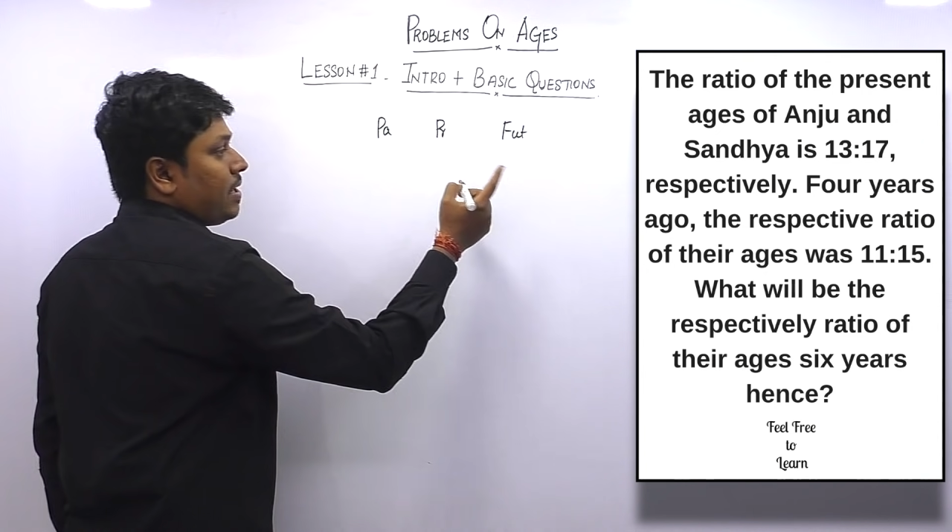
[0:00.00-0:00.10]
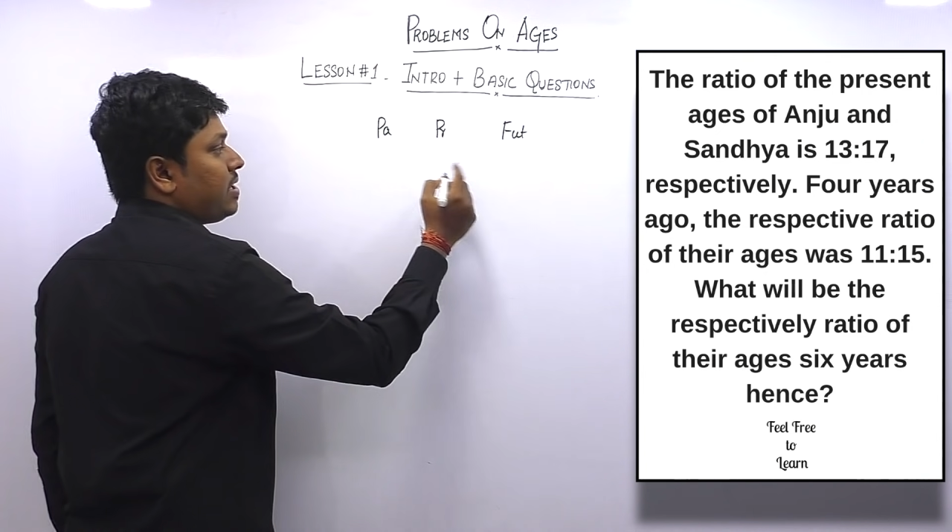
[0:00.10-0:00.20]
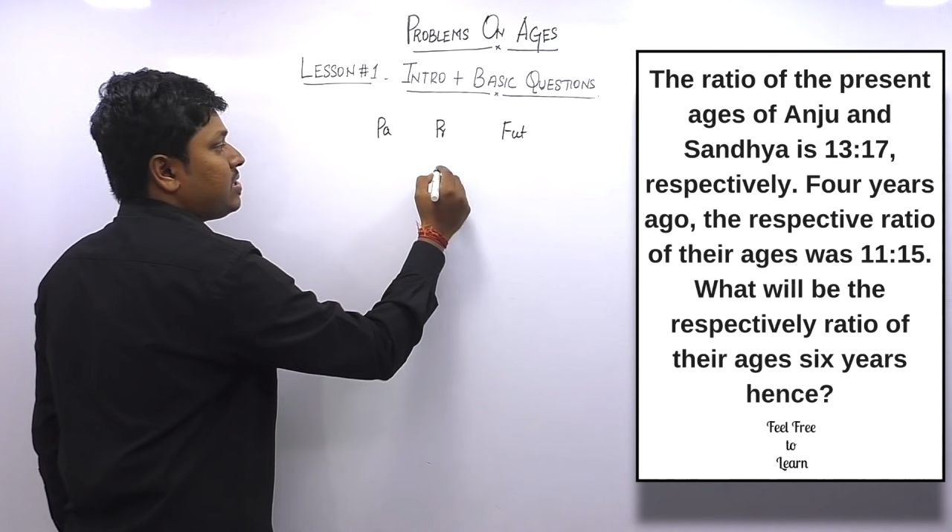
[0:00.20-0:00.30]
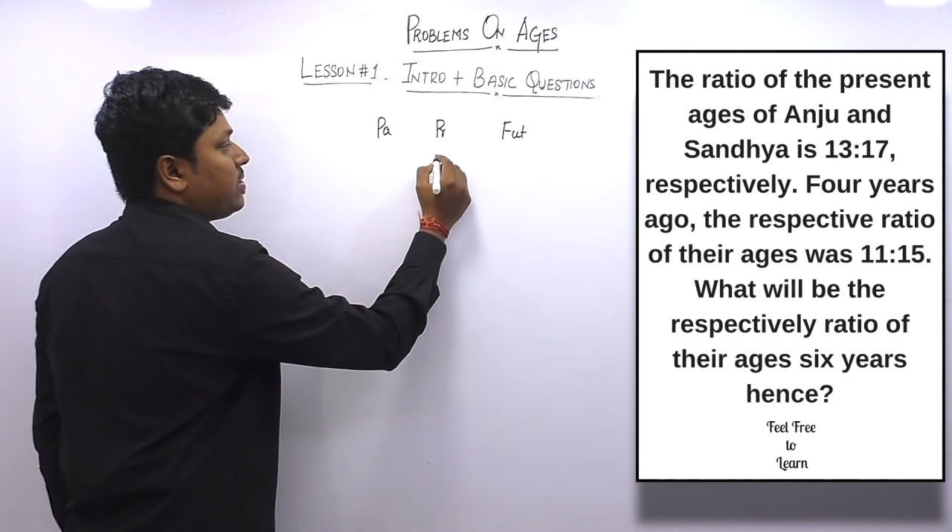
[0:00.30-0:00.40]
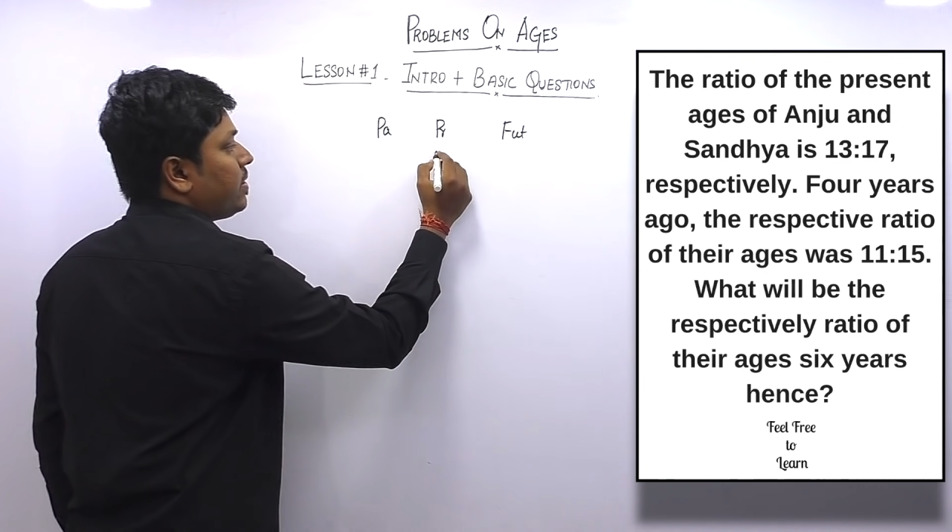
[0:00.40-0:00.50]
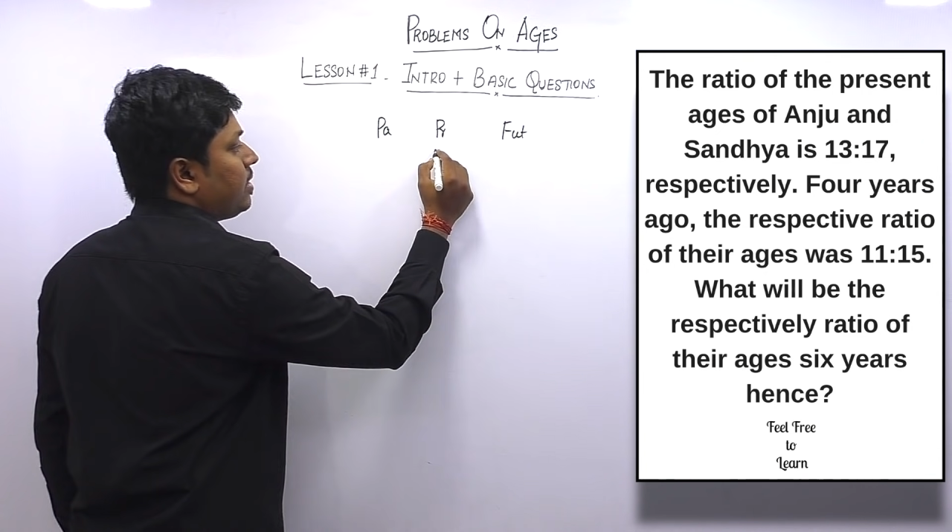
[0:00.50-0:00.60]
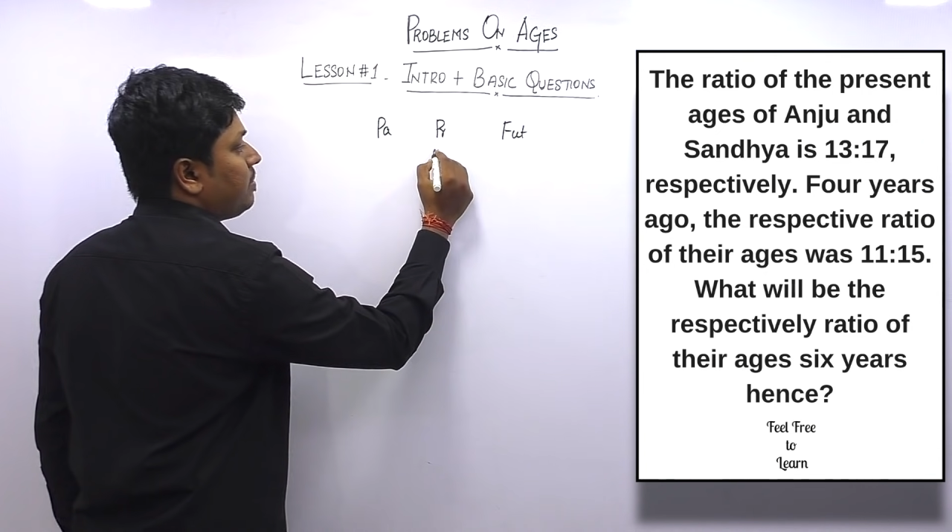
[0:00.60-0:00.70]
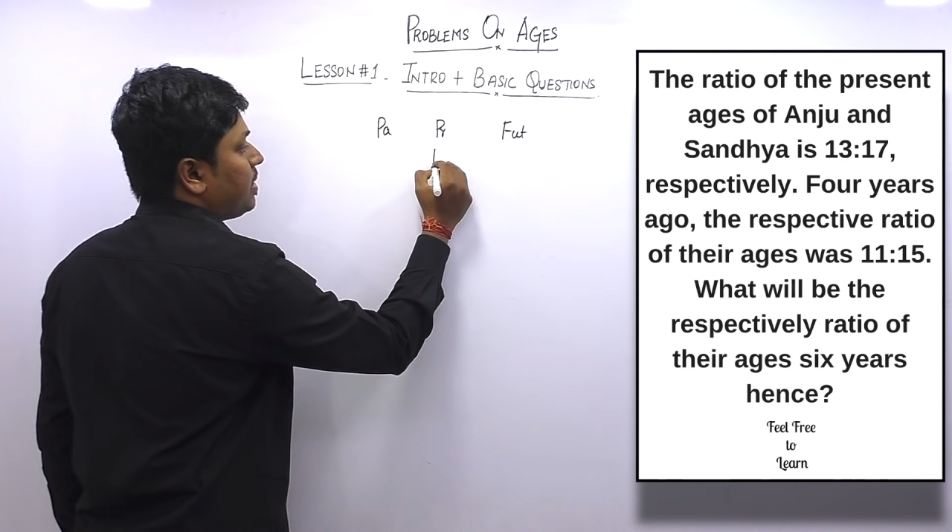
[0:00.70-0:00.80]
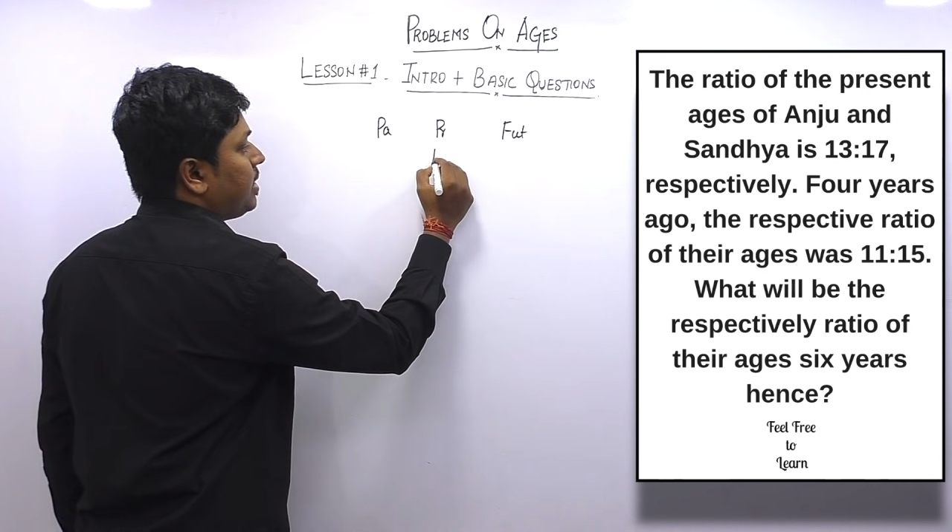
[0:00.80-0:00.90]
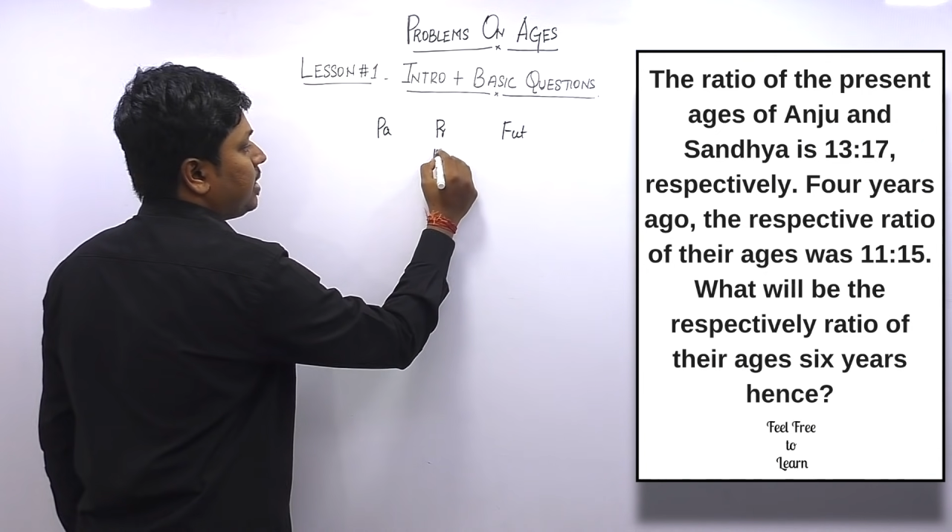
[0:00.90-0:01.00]
ரேஷியோ
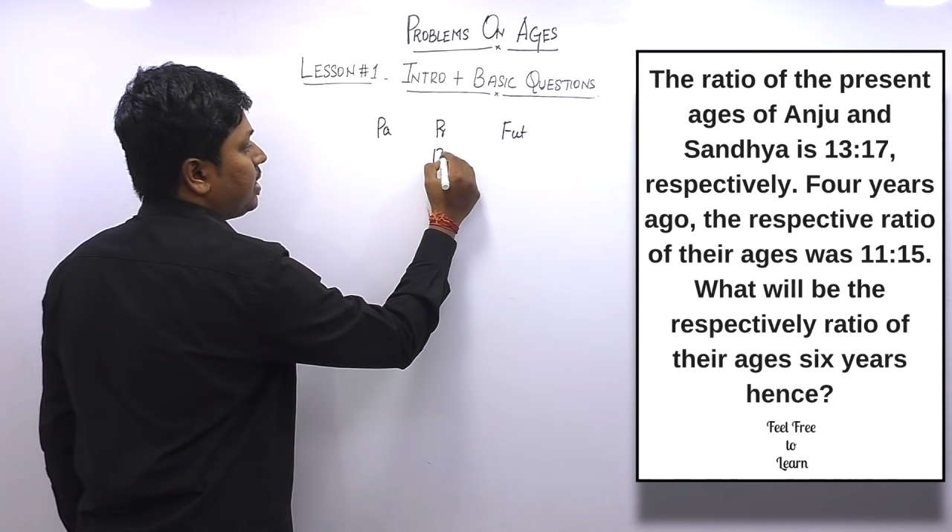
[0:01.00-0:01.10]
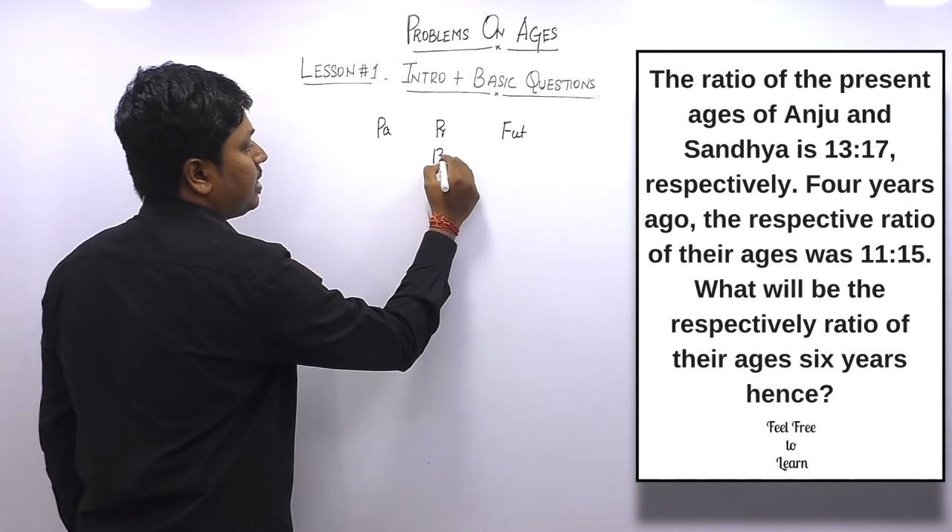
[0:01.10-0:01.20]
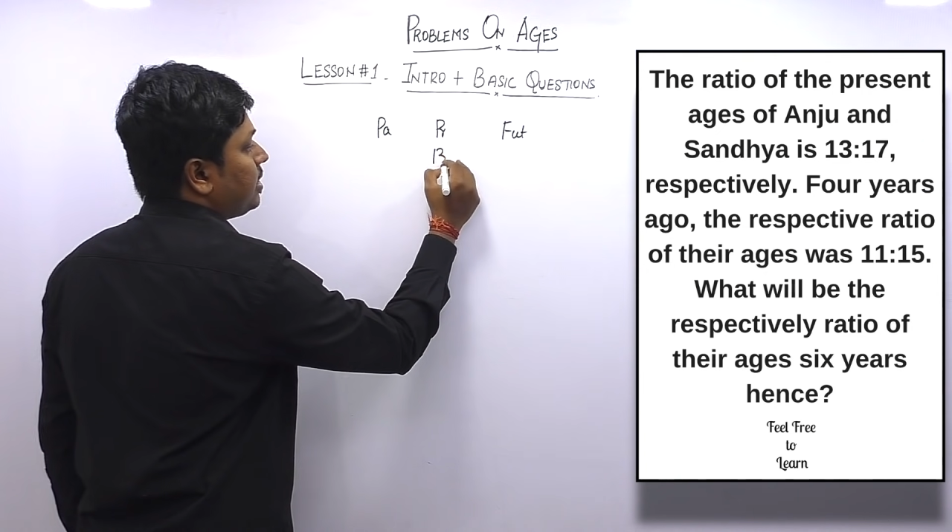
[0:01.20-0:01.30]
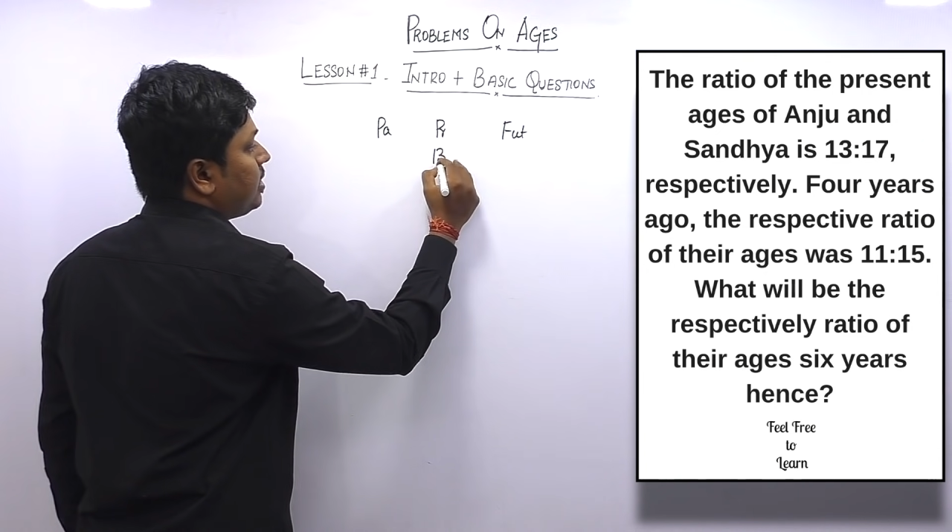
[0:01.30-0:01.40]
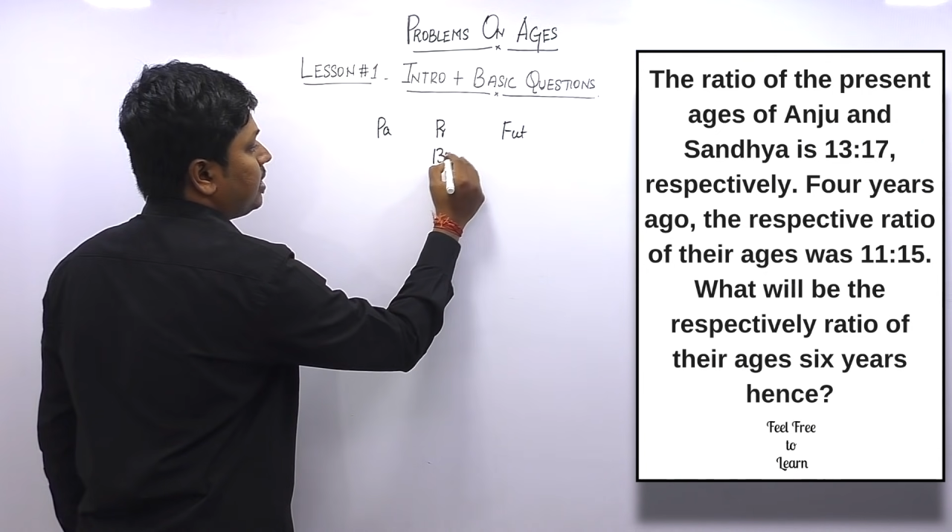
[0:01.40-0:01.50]
என்னென்னு பார்த்தீங்கன்னா